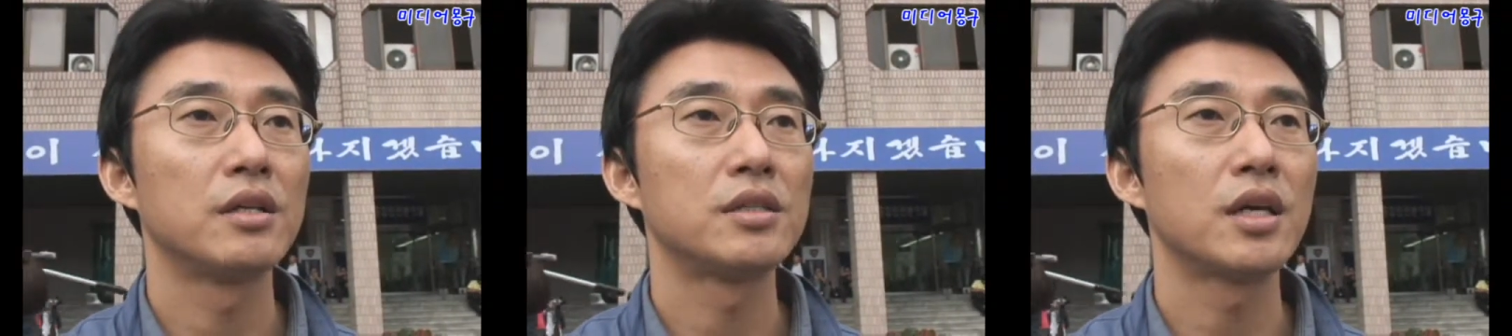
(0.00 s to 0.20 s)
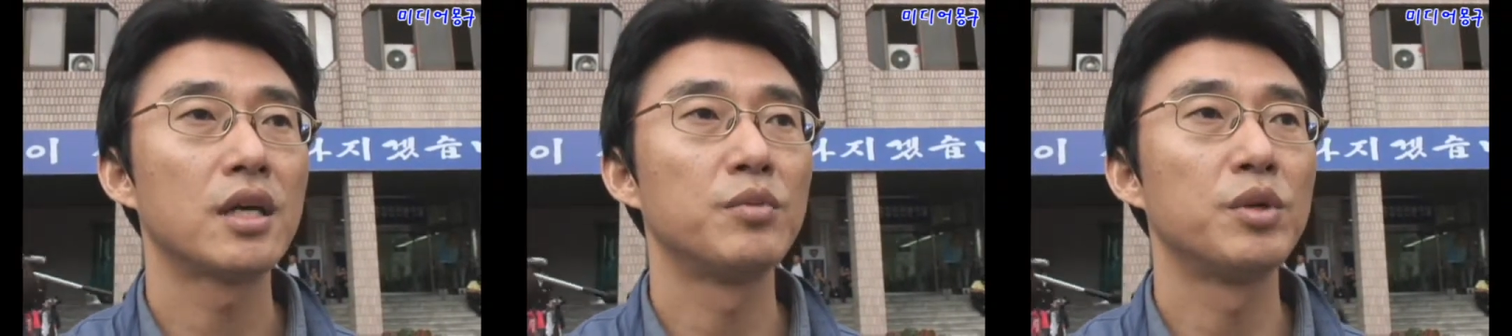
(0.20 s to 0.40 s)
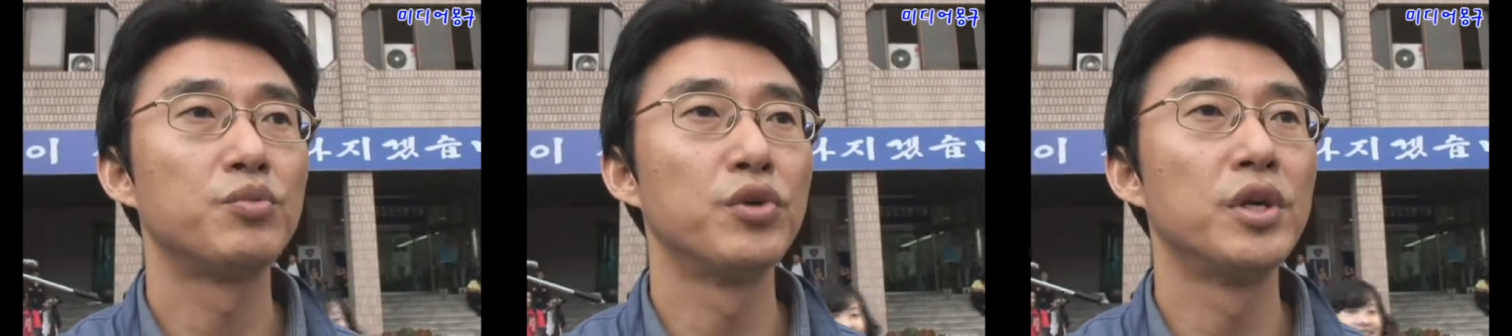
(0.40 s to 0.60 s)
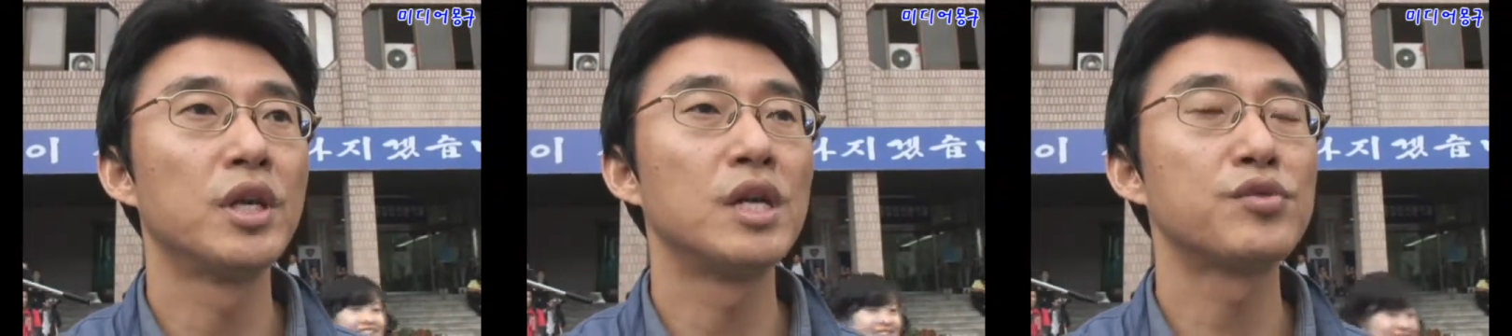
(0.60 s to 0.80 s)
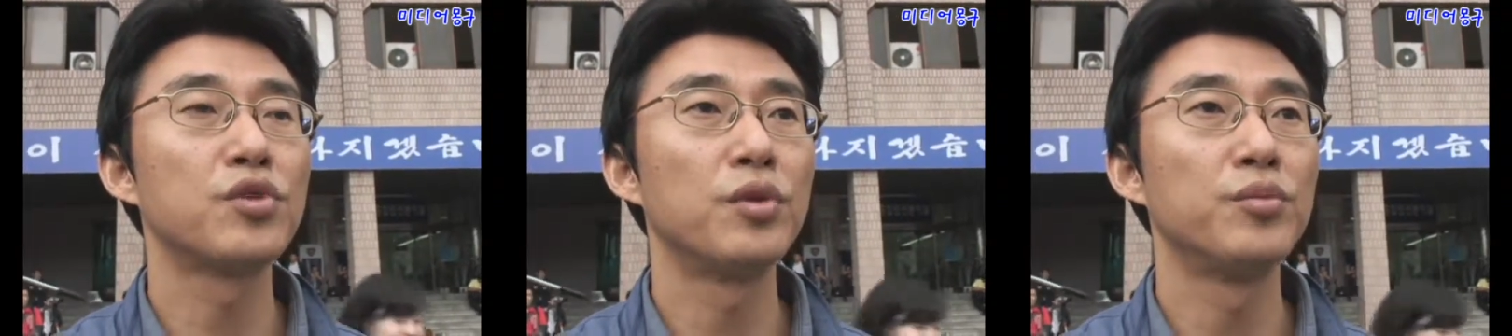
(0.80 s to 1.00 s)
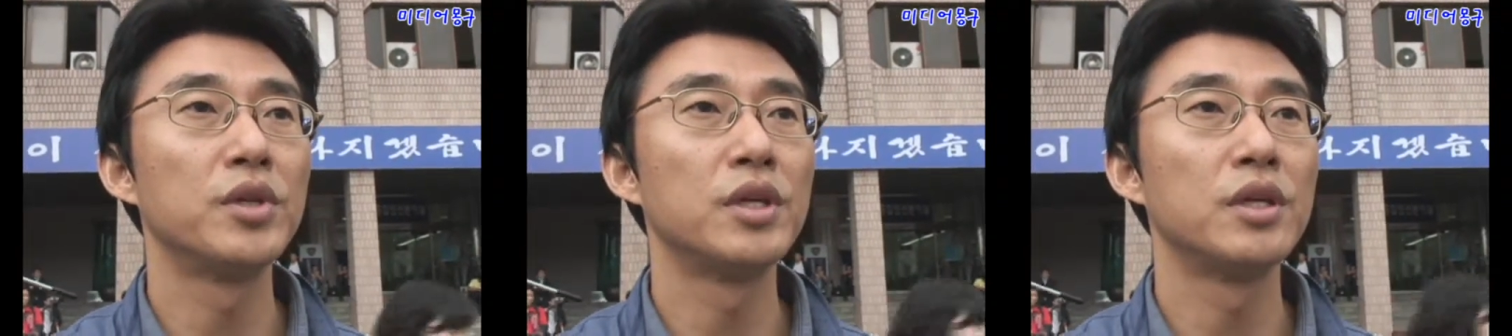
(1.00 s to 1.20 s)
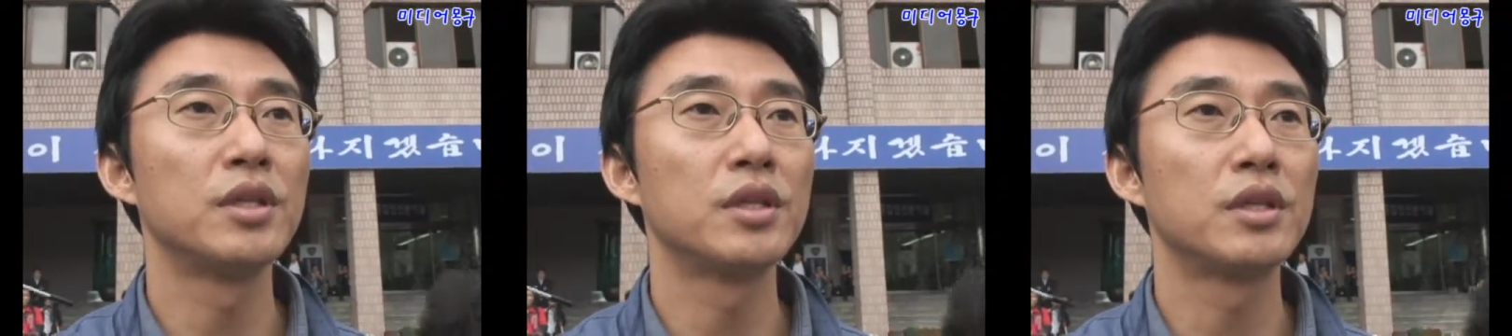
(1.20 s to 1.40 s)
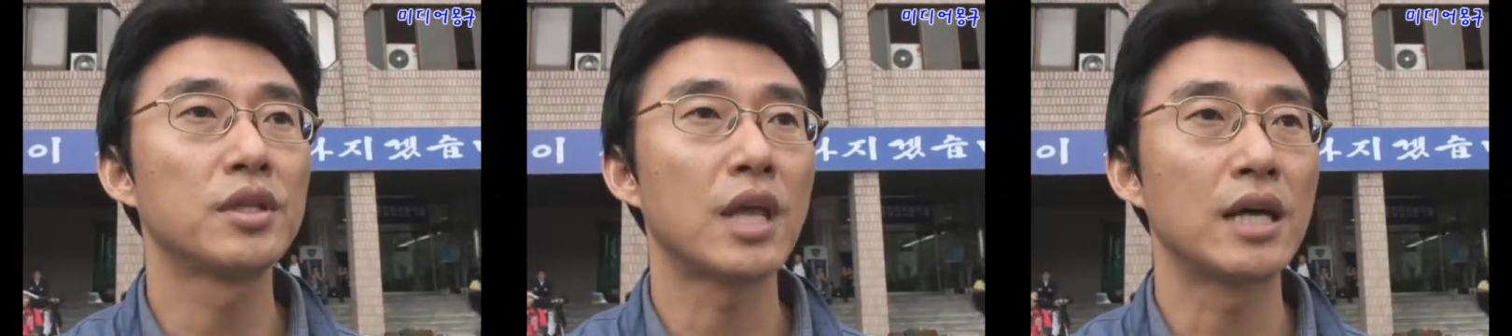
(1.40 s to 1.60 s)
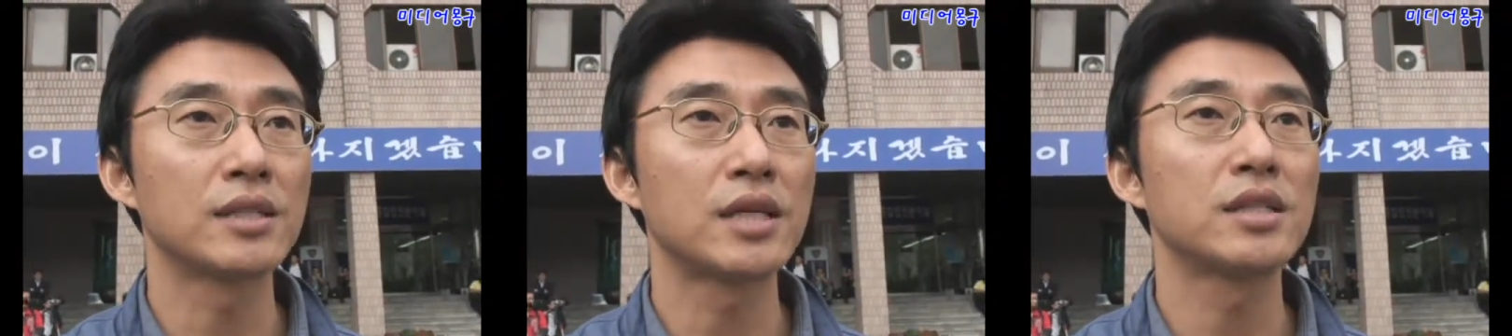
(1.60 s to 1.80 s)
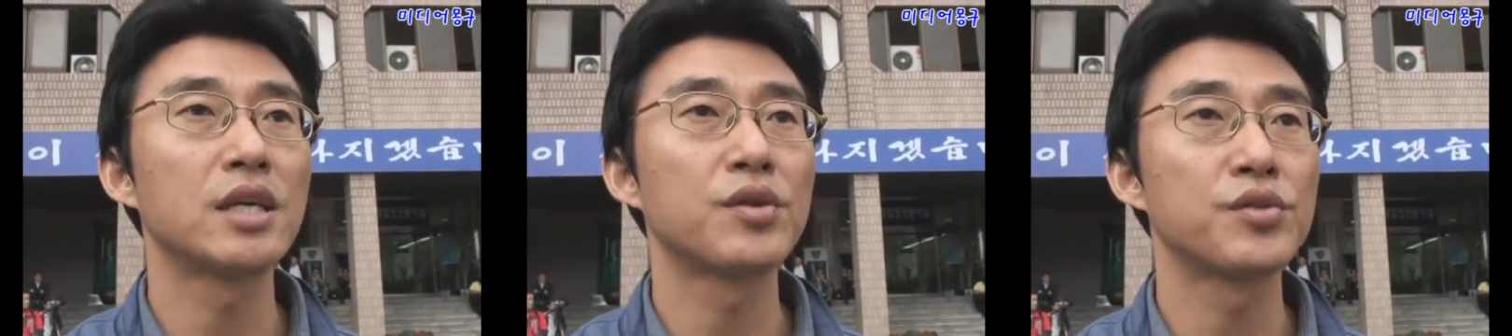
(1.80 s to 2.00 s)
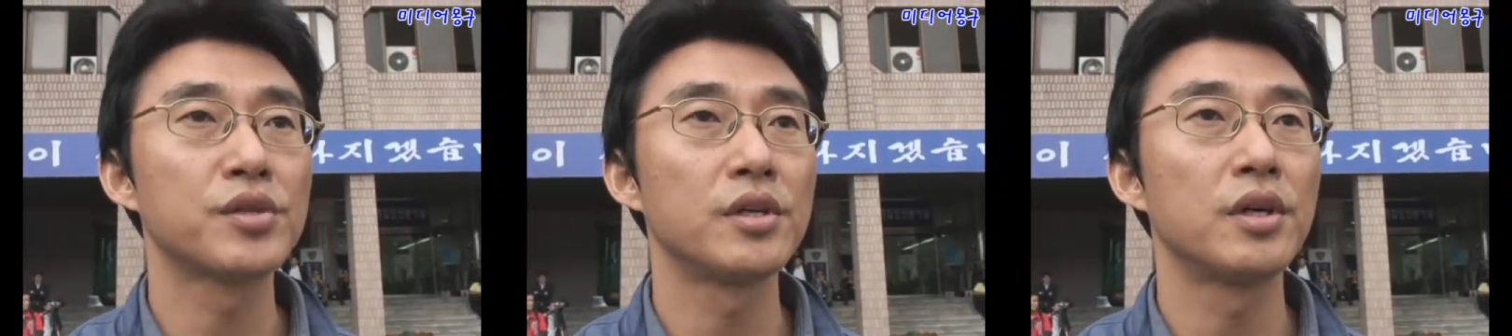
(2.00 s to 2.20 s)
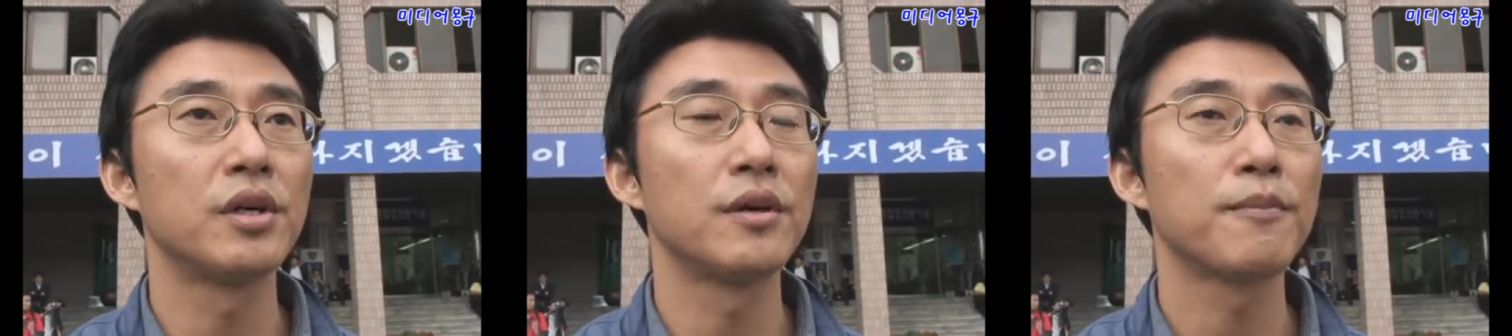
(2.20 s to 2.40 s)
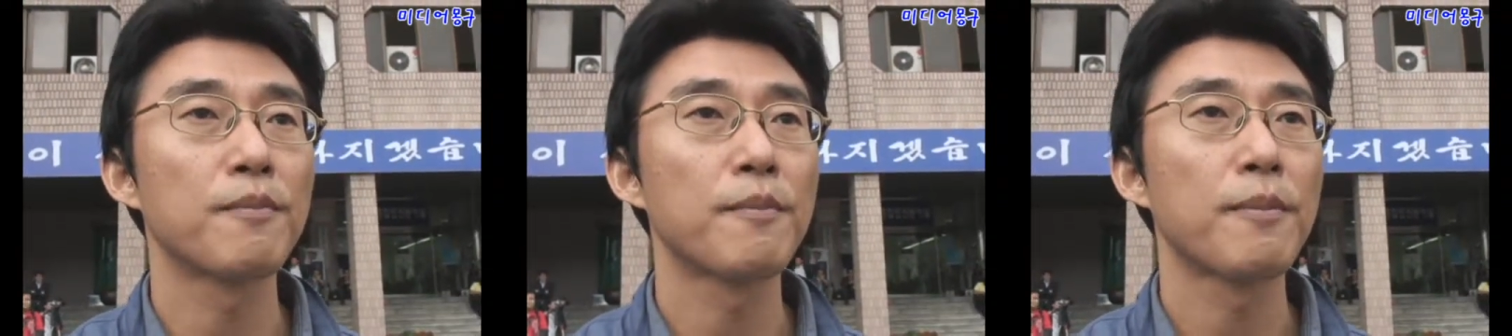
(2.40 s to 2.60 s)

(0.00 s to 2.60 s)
책임을 부인할 수 없는 당사자로서